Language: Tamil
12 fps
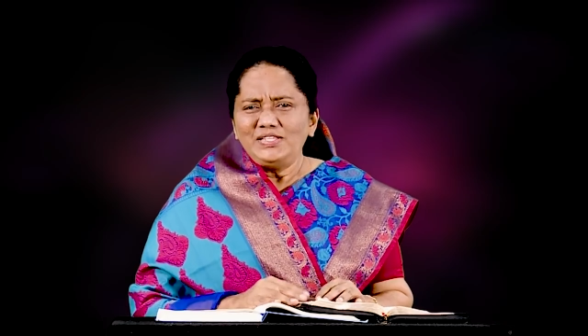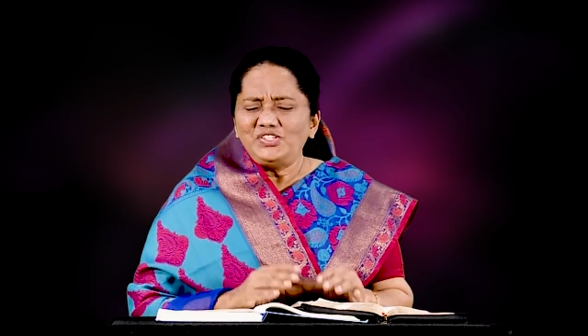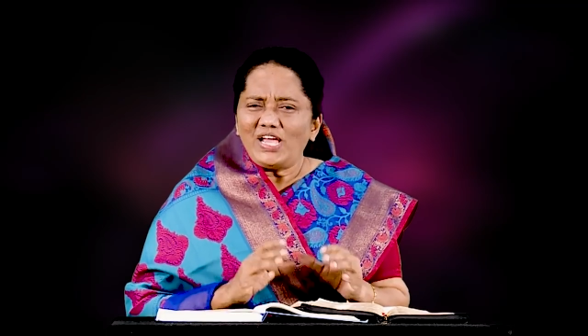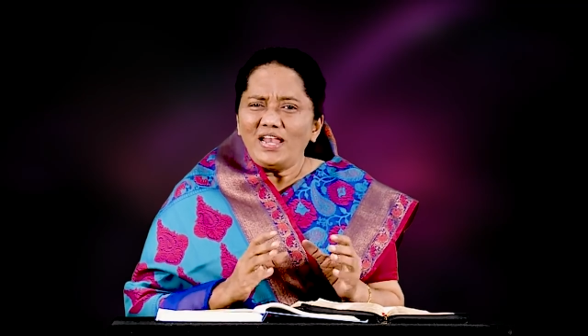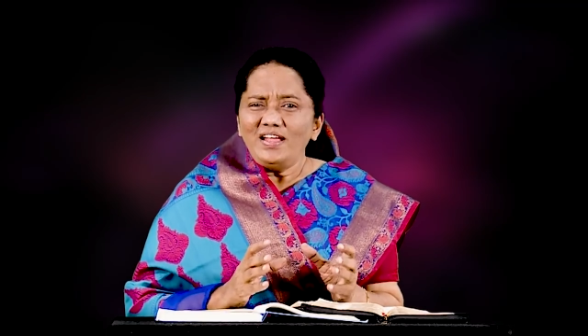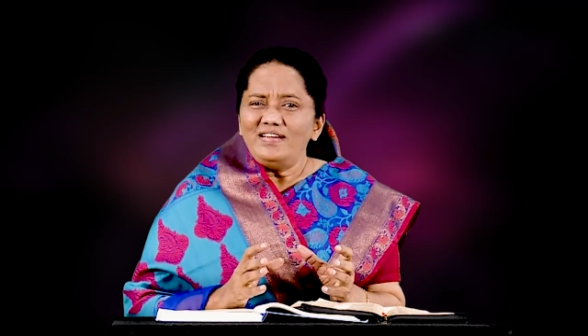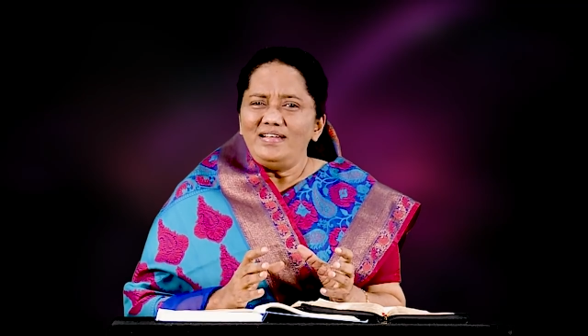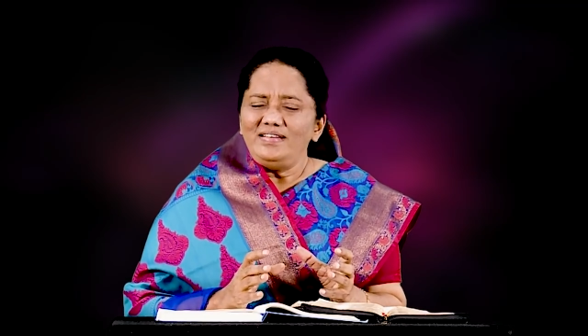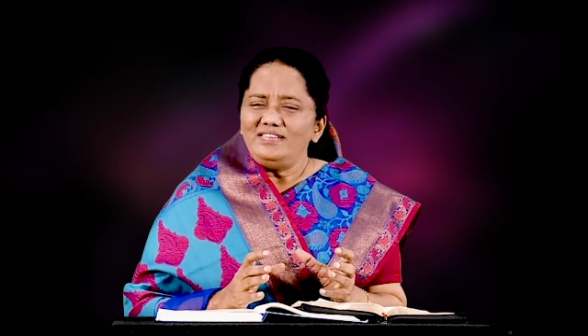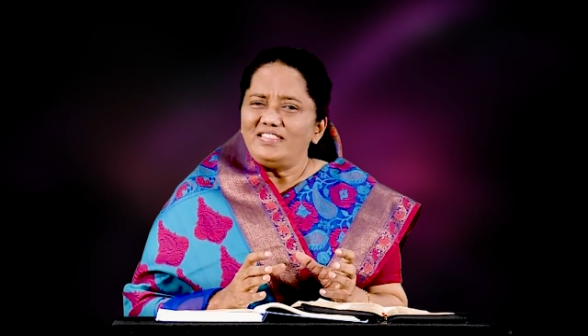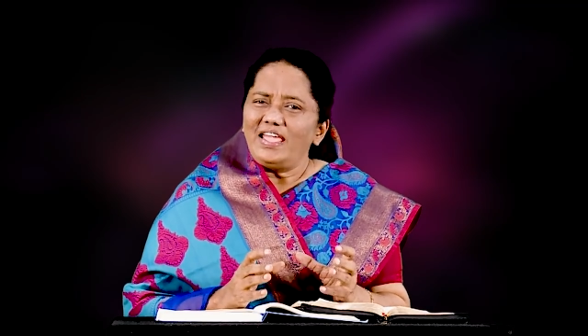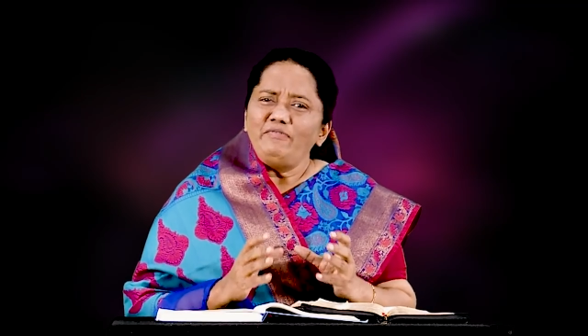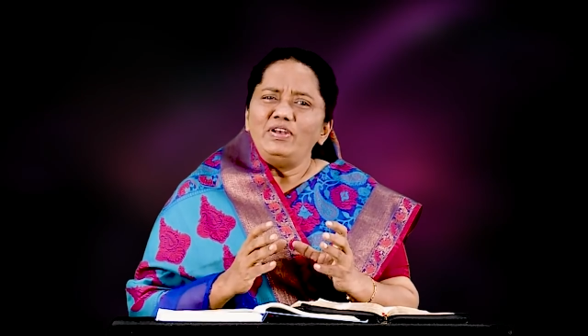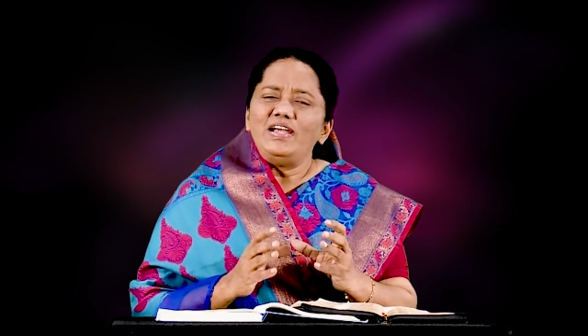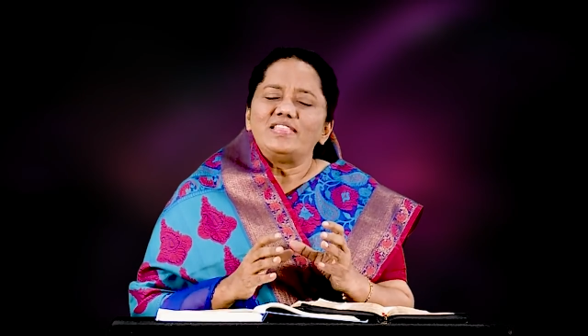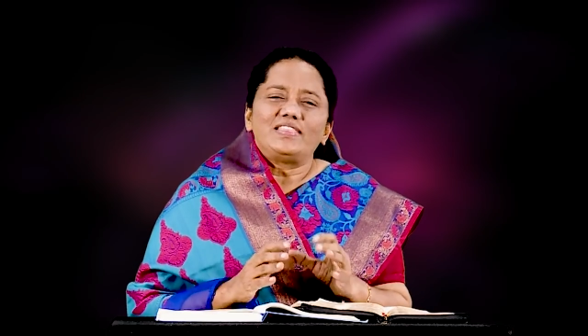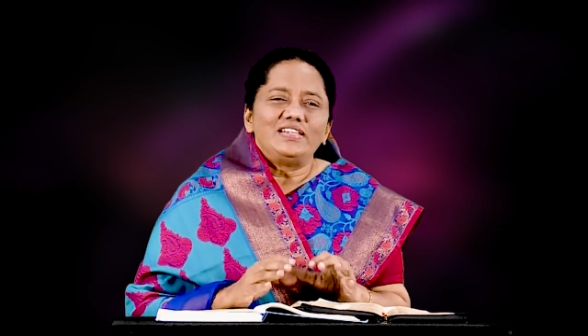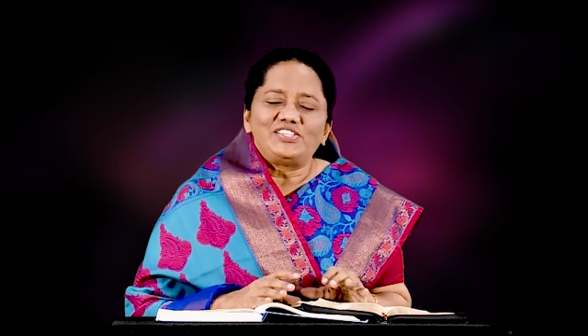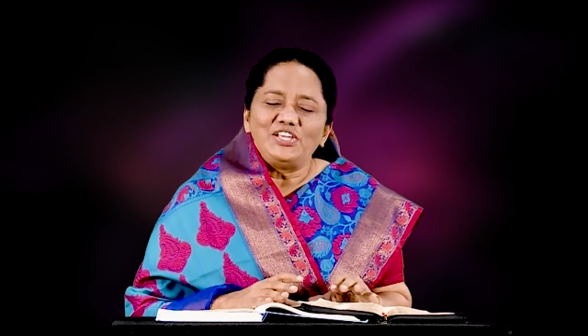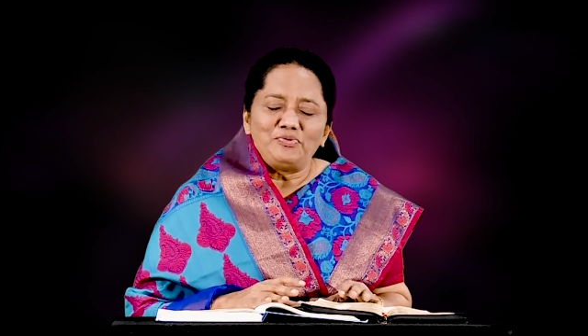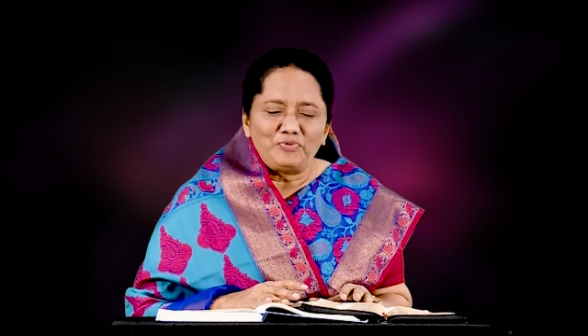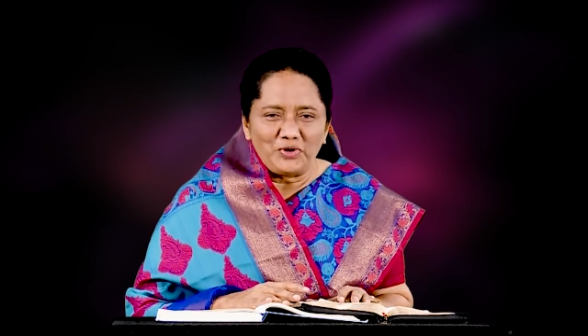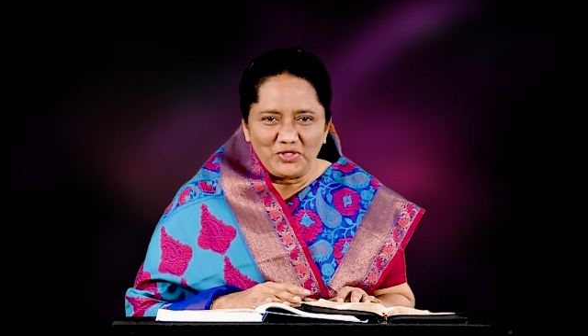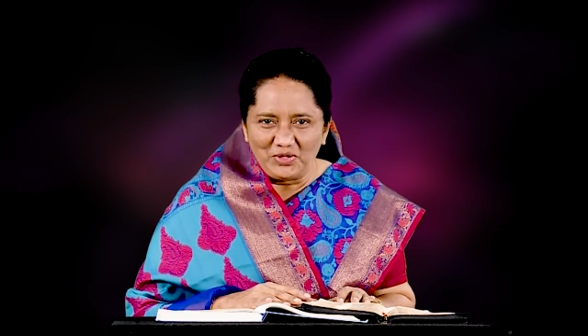ஜனங்கள் தேவனிடத்தில்
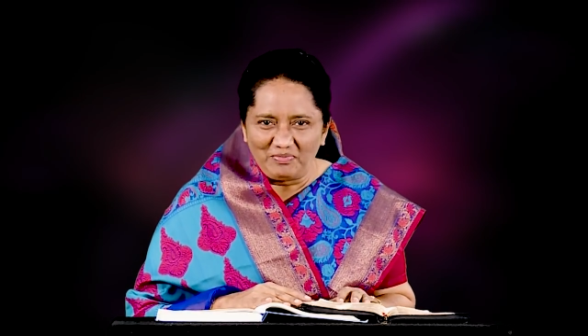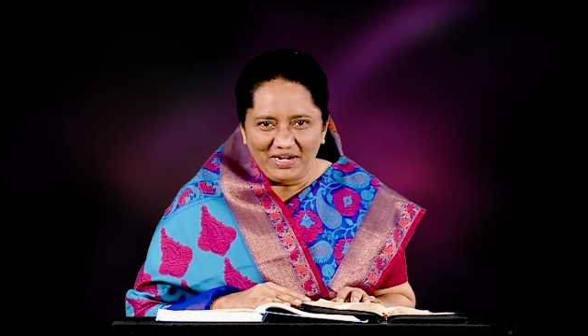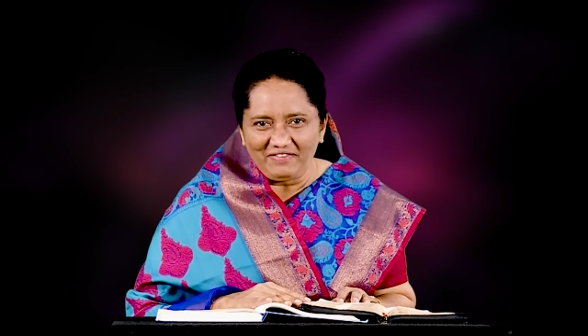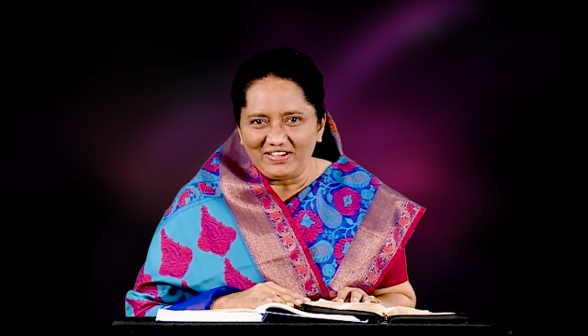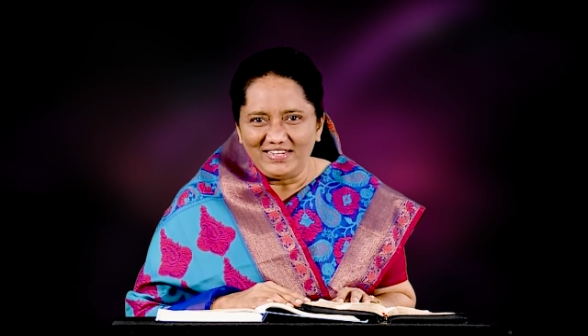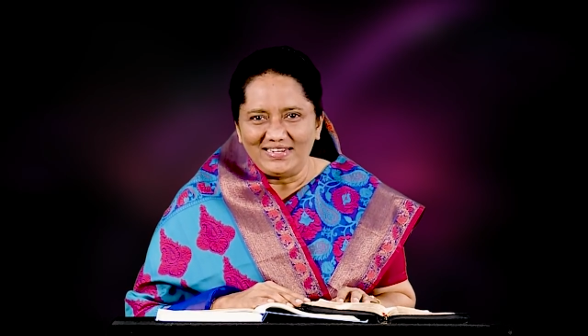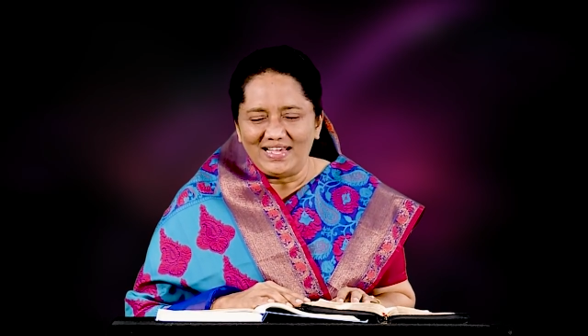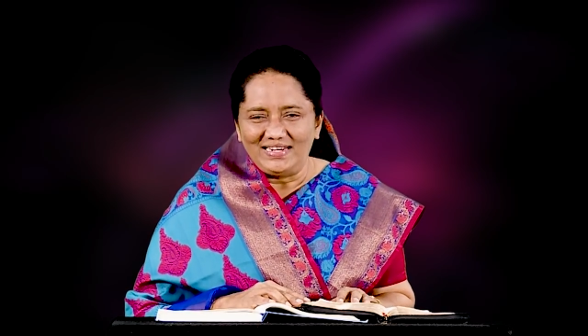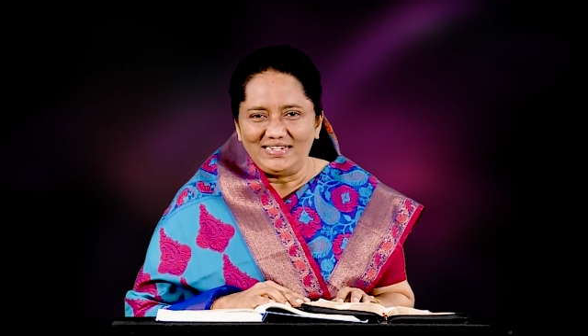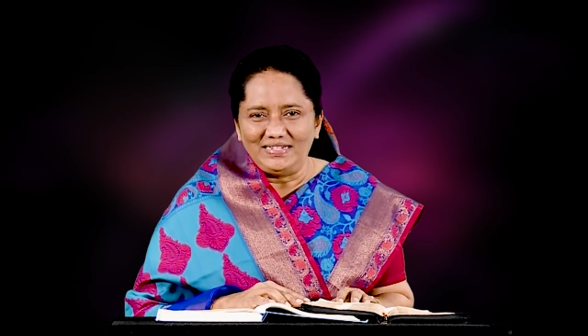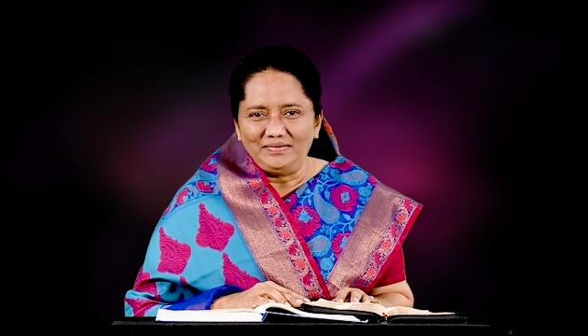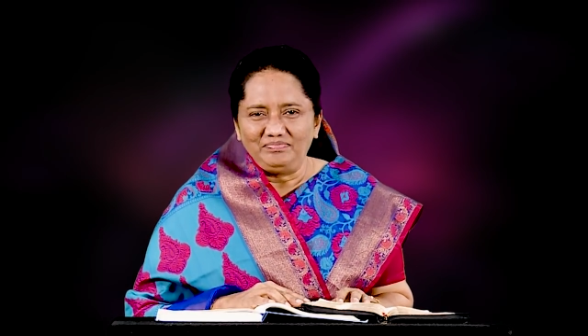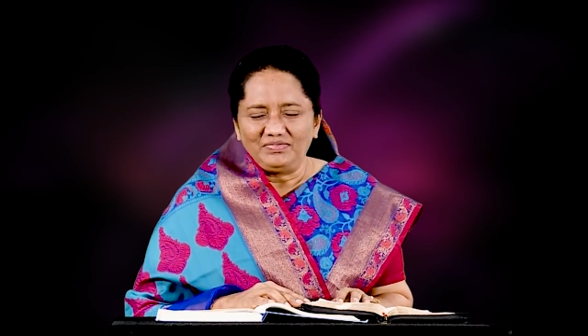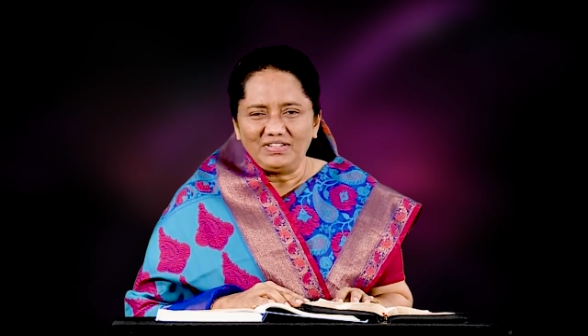சீர்பொருந்தும்படி வருகிறார்கள்